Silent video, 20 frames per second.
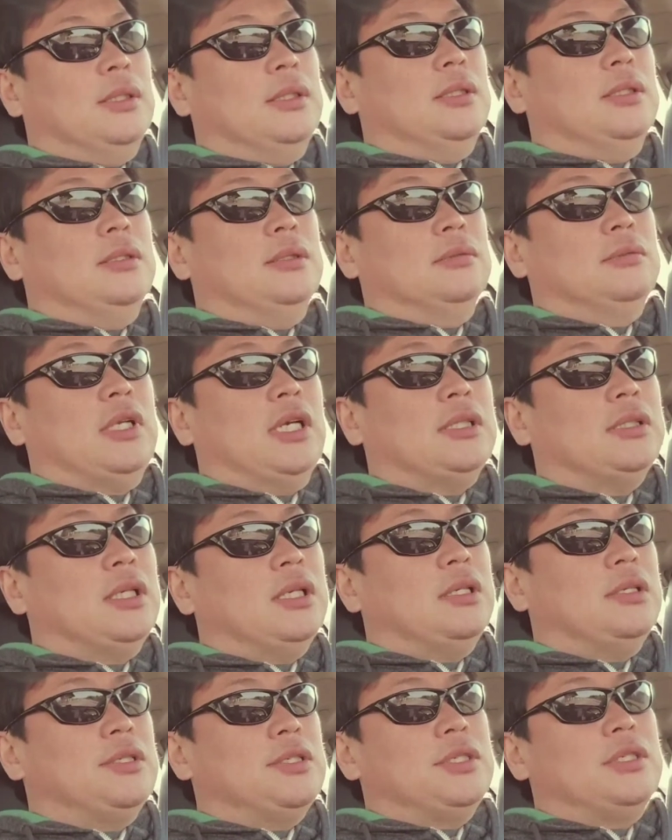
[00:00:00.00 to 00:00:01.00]
어,
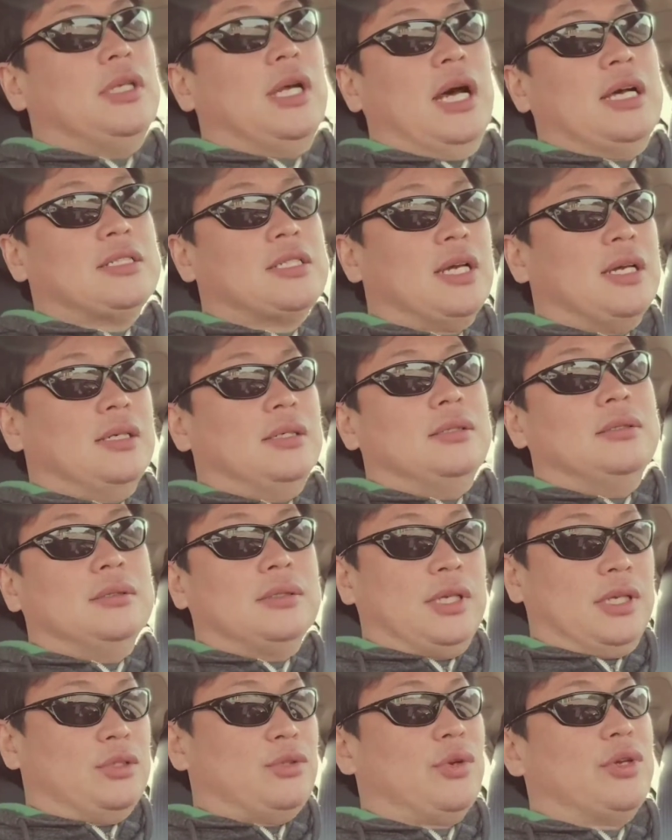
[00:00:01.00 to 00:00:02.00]
테크놀로지는
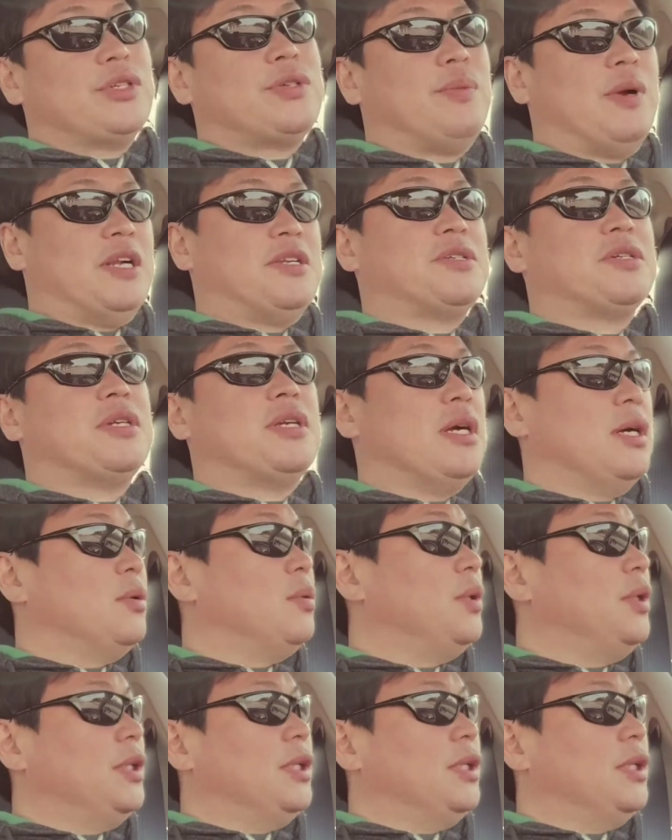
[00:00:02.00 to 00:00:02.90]
항상 계속해서 발전을 하고